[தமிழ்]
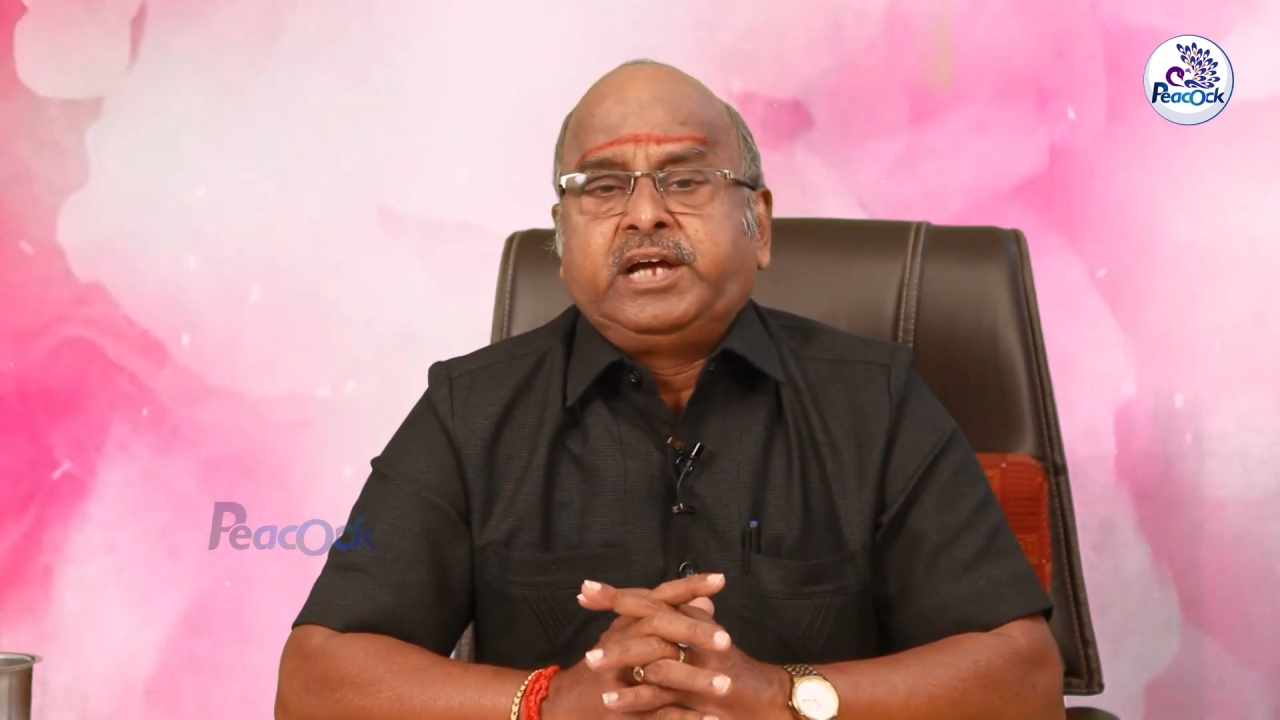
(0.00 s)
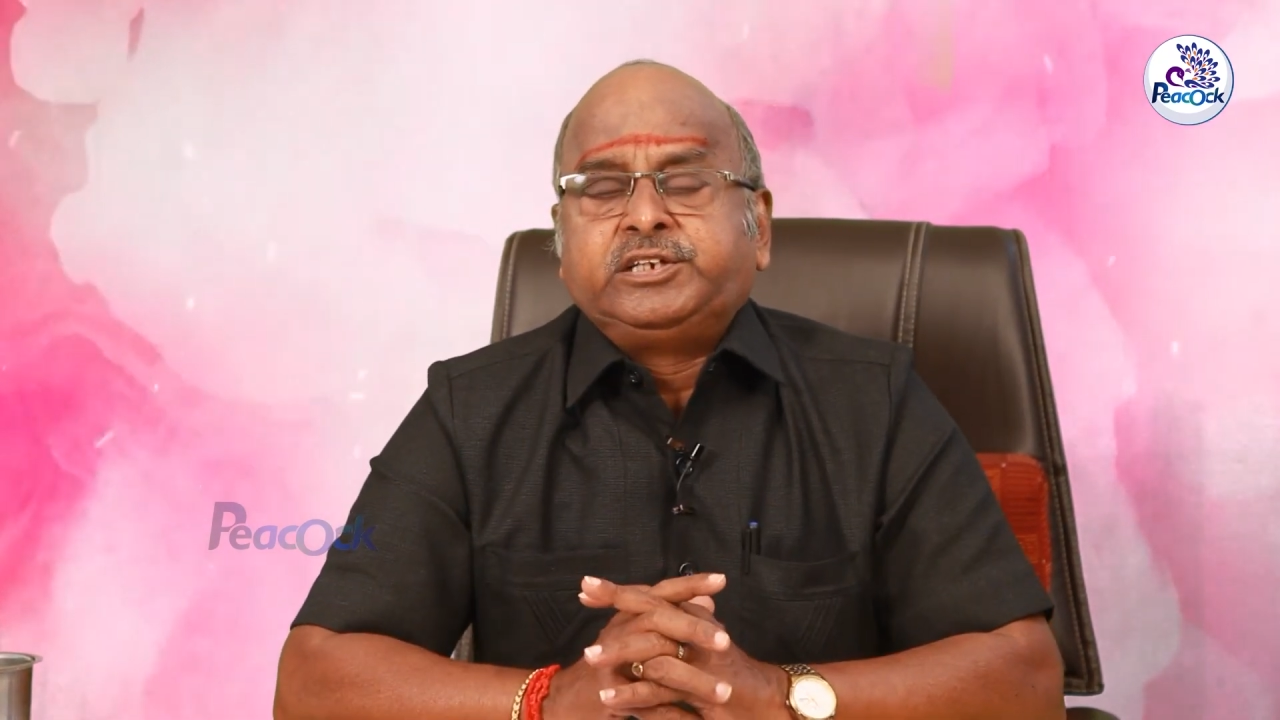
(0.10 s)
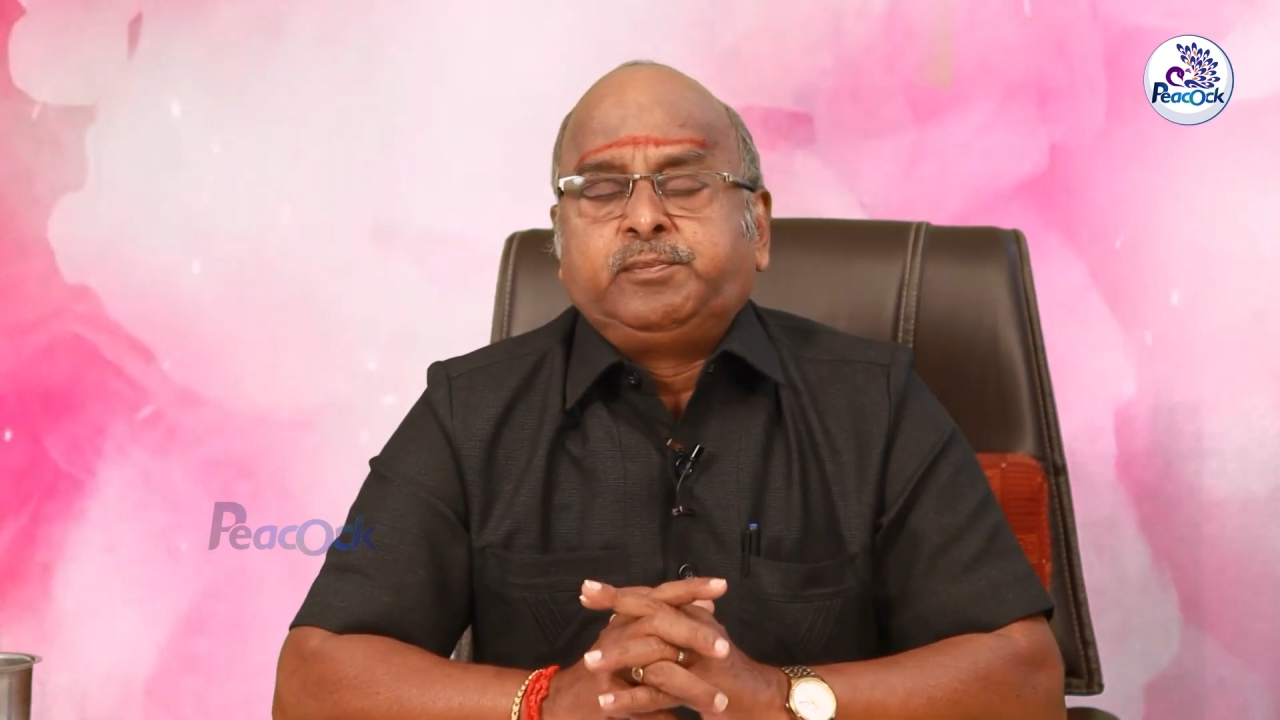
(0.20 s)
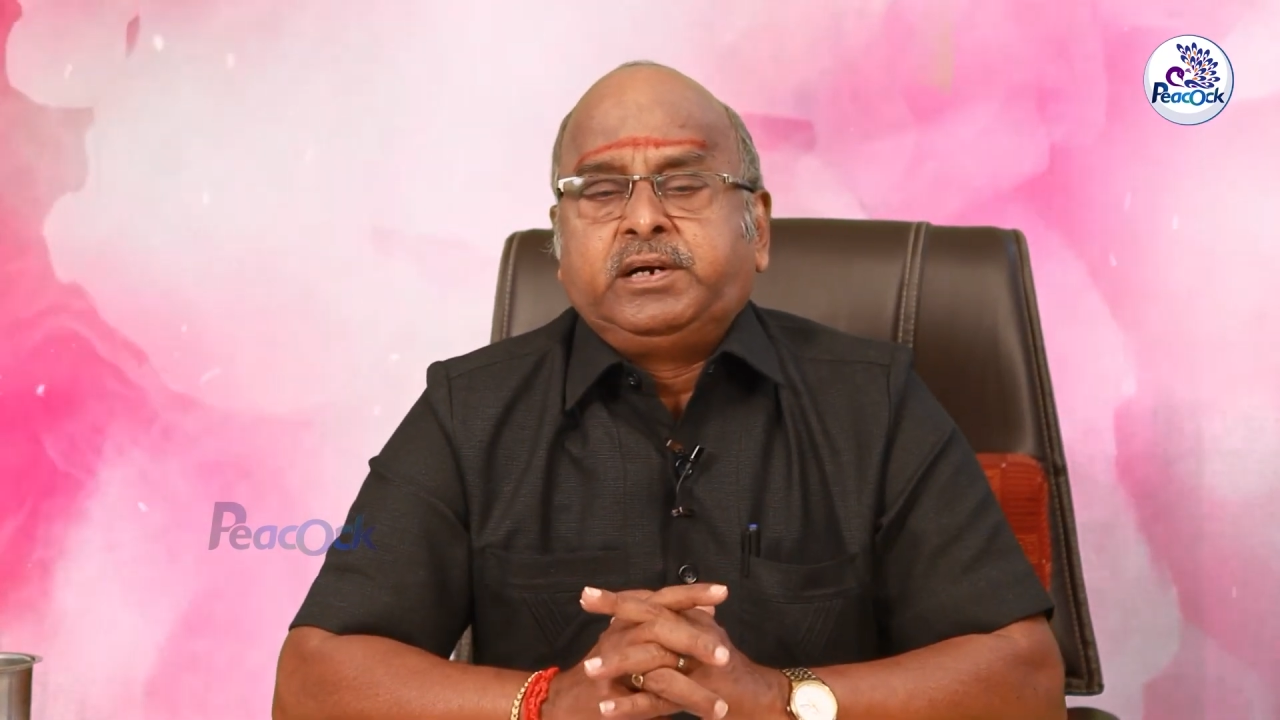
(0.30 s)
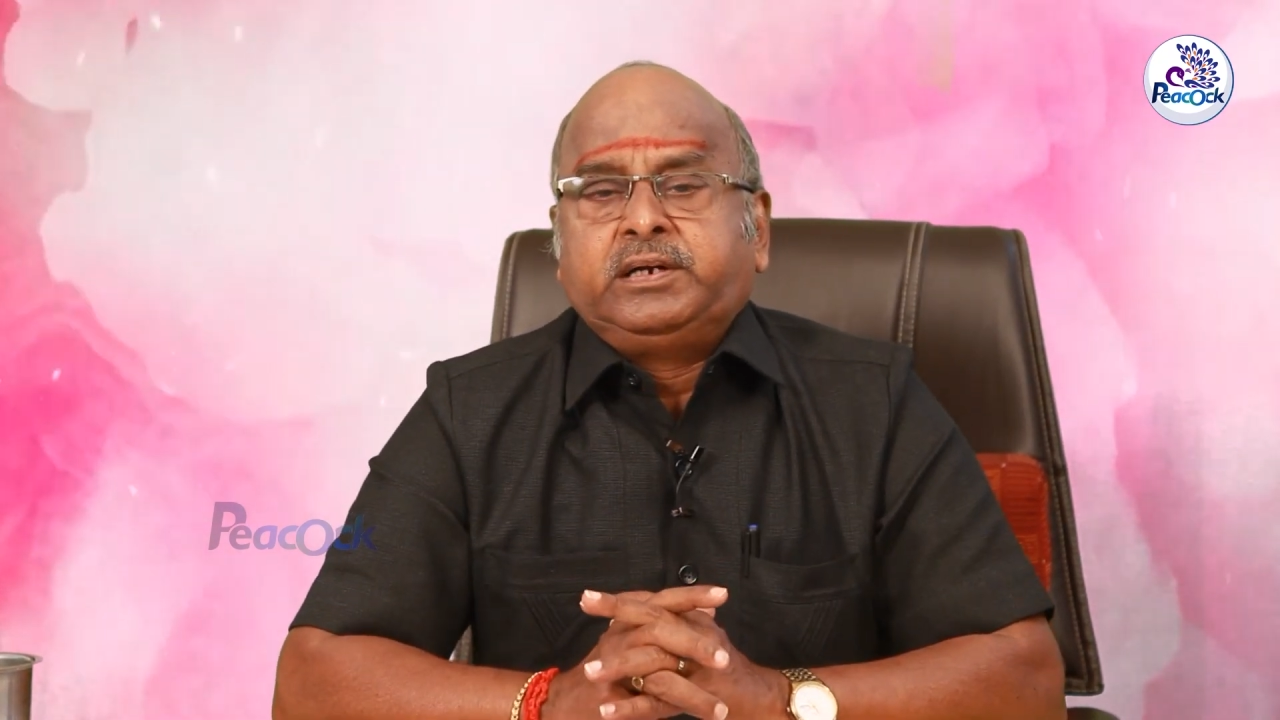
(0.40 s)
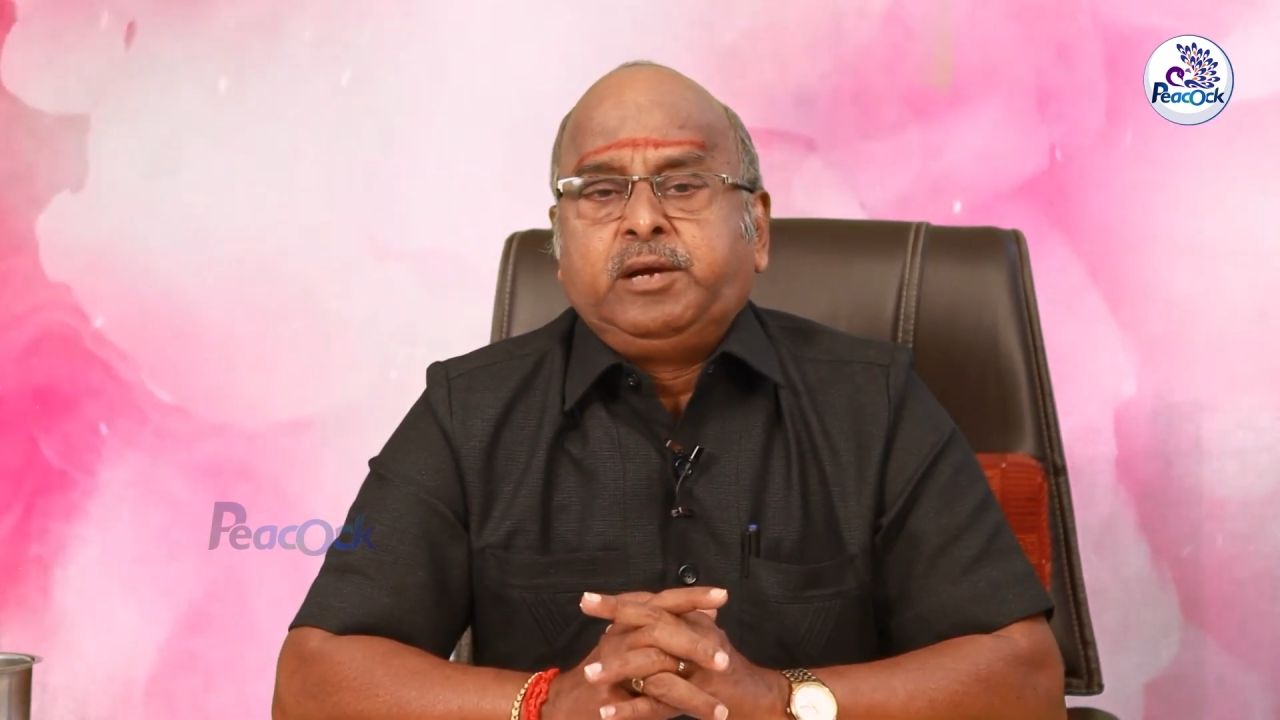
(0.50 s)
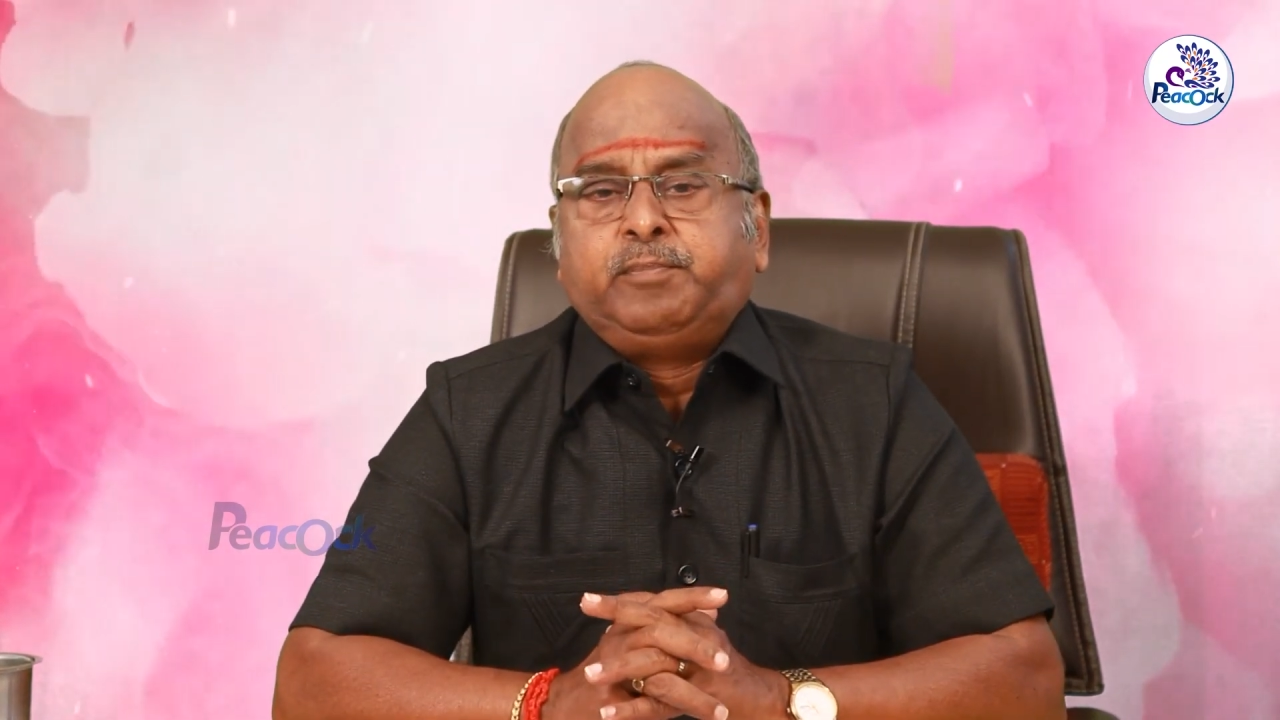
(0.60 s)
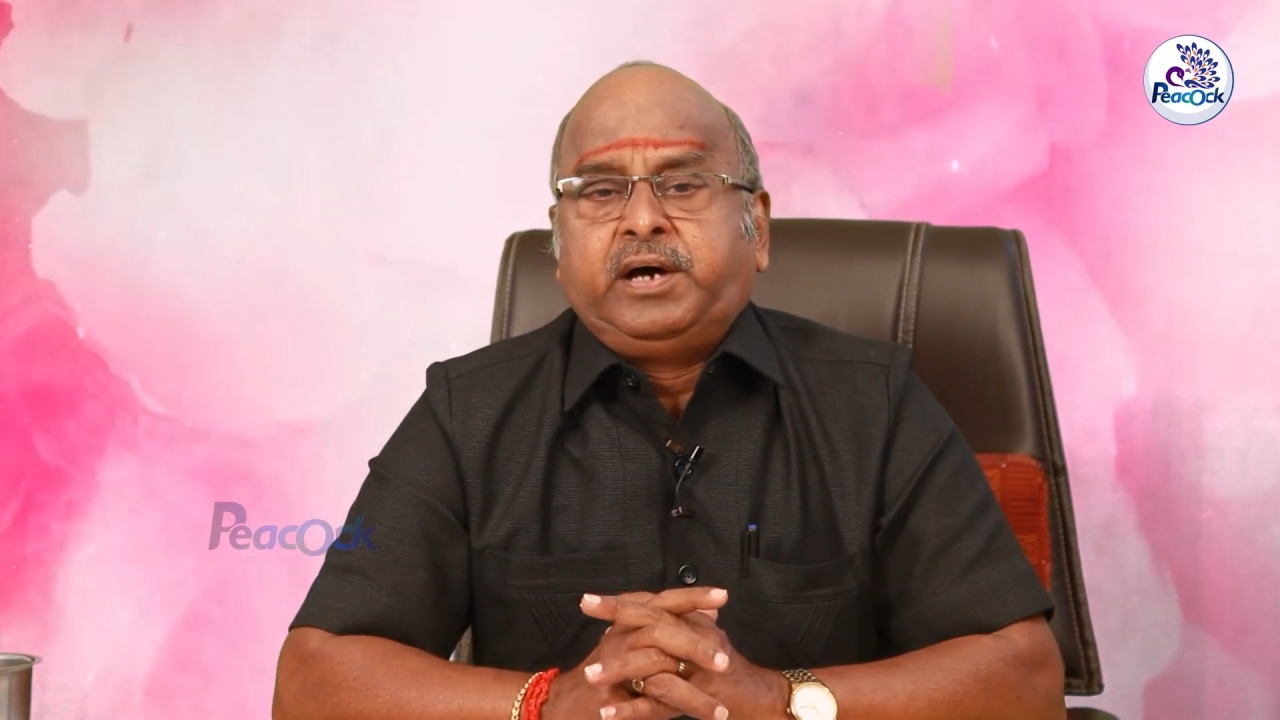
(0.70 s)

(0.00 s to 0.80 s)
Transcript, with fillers: ராசி பலன்களை